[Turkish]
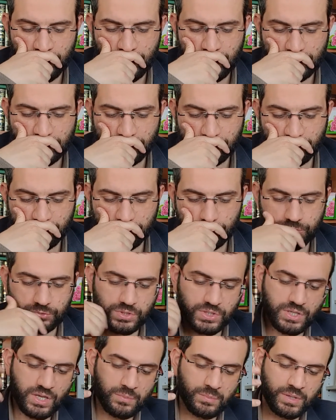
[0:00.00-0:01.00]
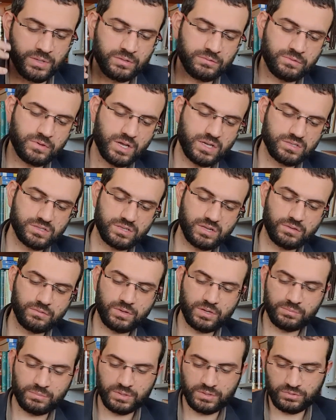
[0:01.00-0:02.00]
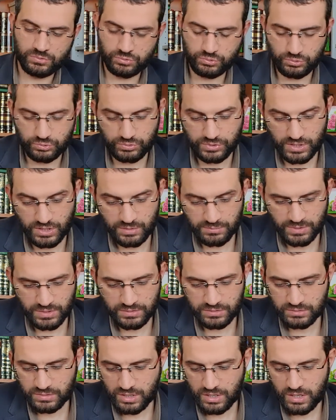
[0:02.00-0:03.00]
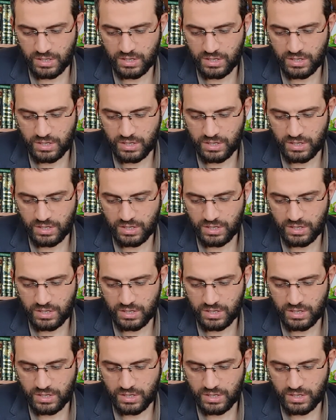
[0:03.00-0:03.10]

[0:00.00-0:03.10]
İşte üst üste yemenin, fasıla vermeden üst üste yemenin